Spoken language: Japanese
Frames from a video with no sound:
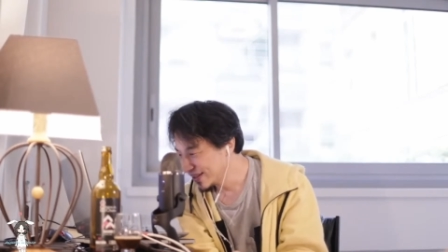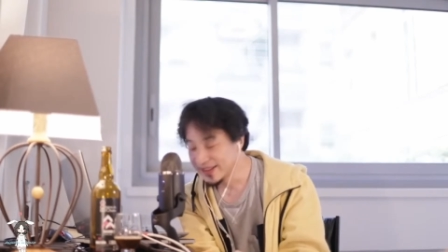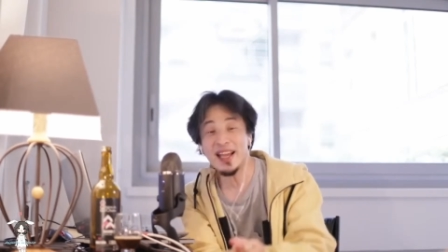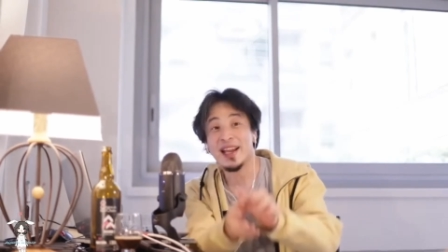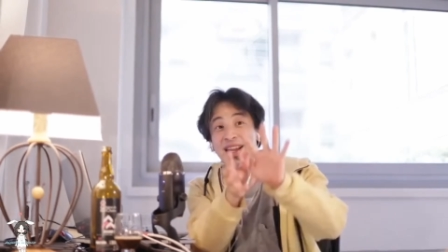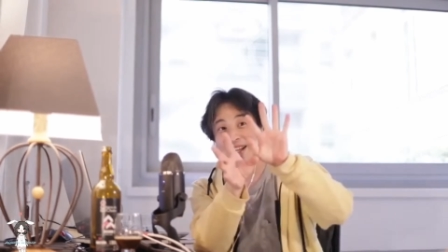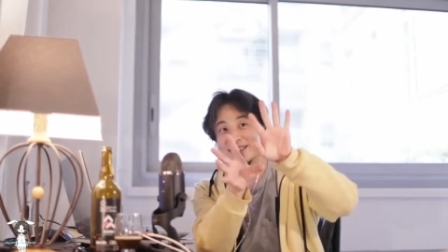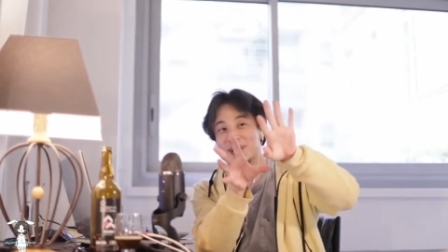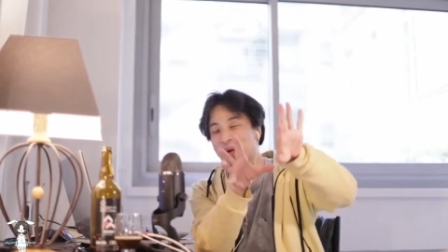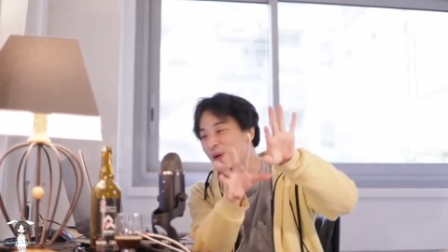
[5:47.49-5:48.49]
で、そ
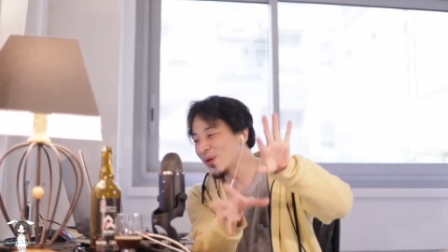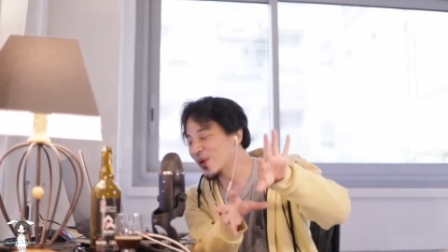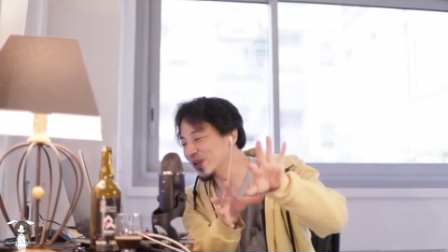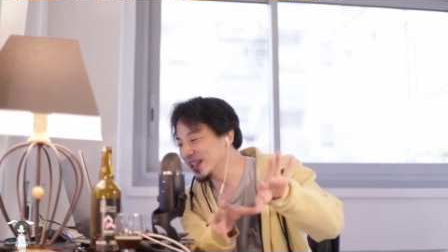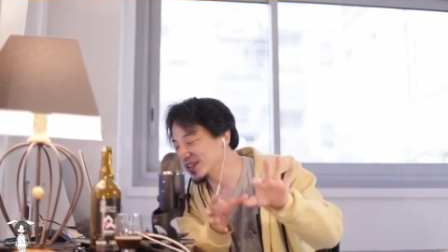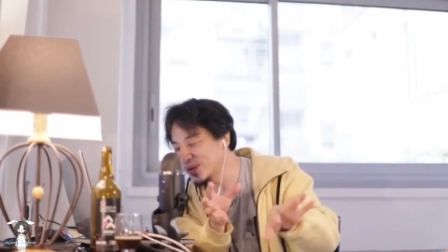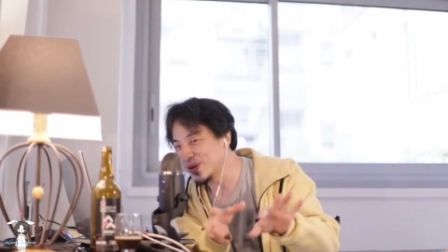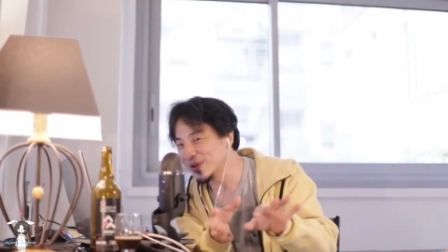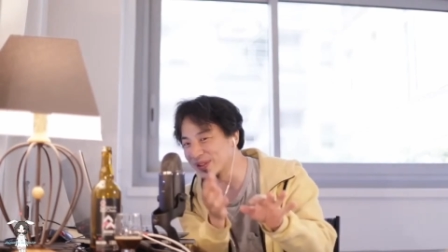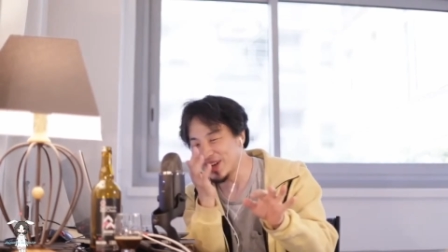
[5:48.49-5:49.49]
の高校に行くと
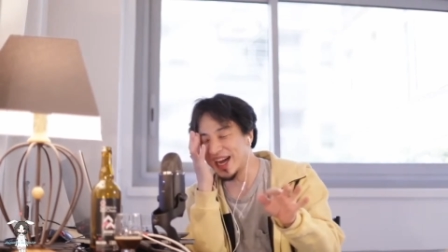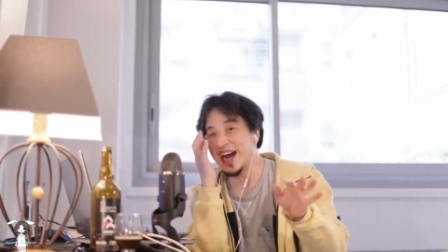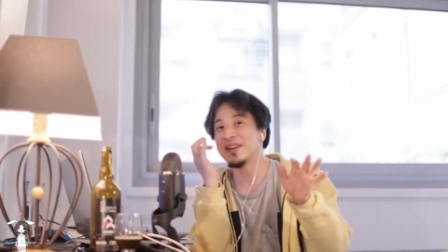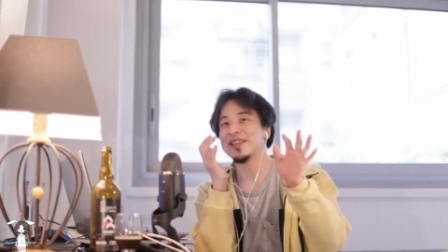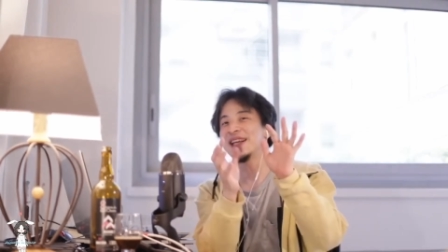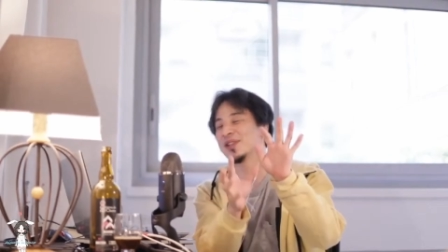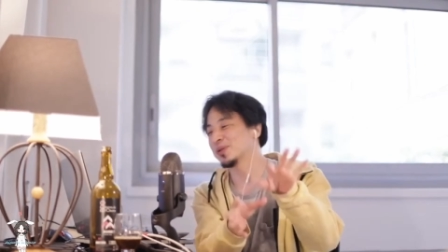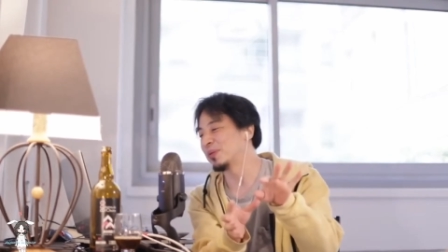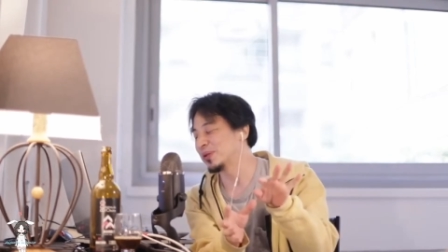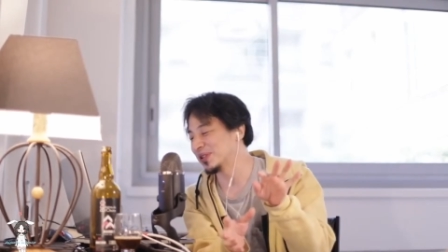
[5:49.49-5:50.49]
今度はある程度
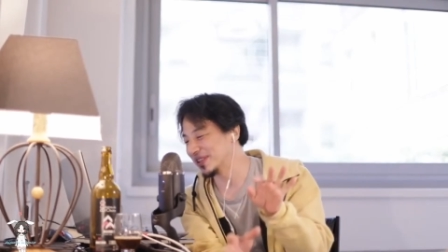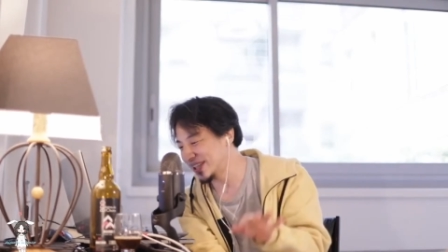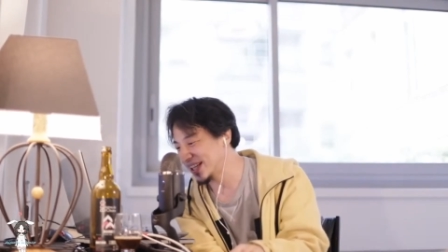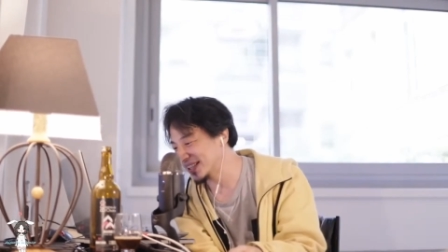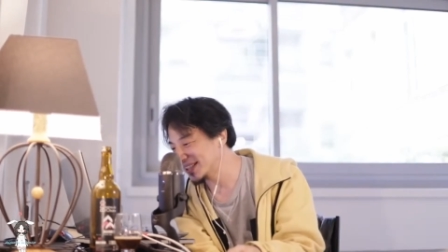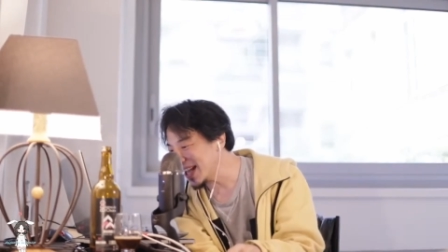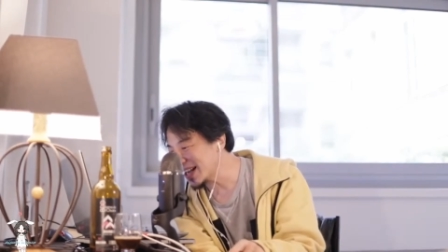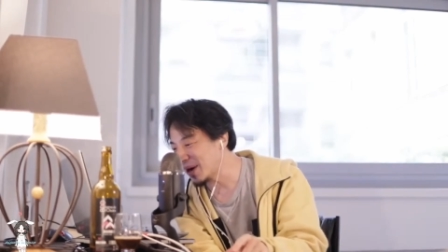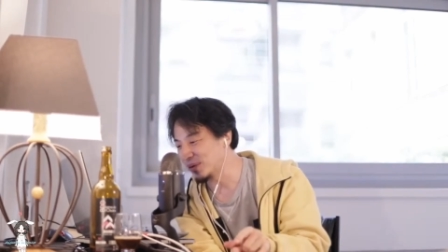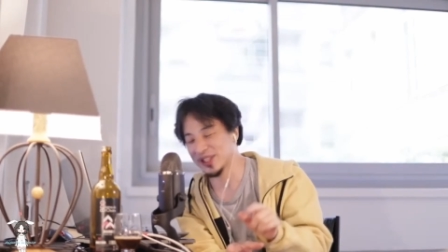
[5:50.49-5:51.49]
スポーツって成
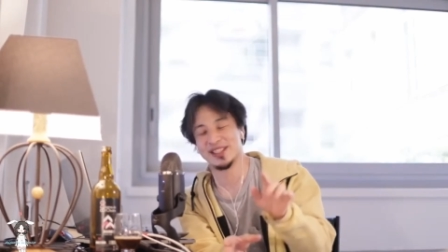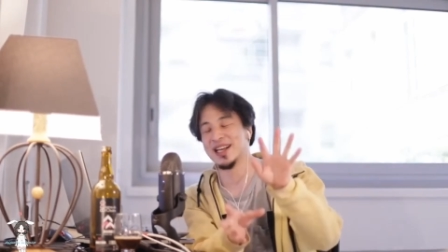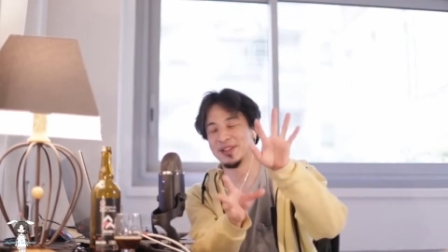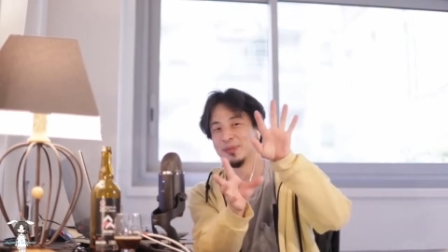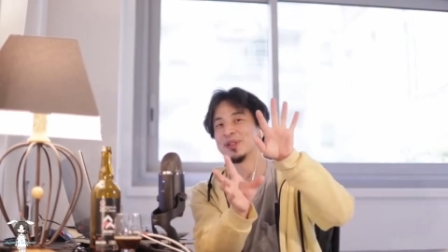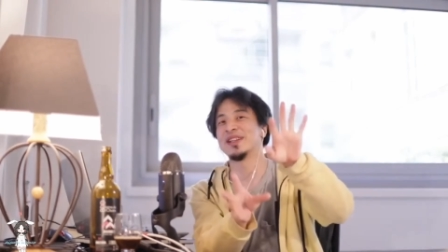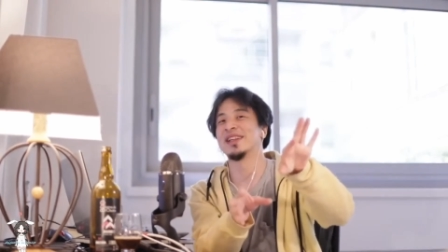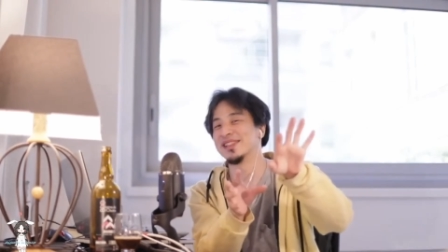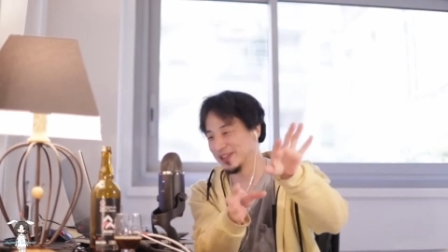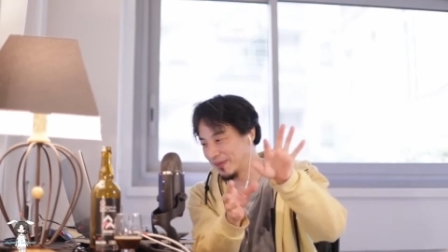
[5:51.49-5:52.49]
果を出さないとモテないん
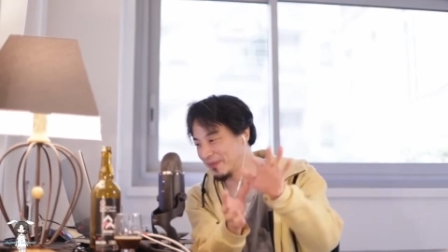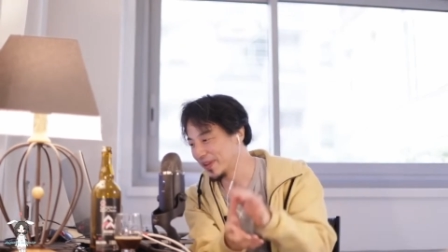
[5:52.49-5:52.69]
ですよ。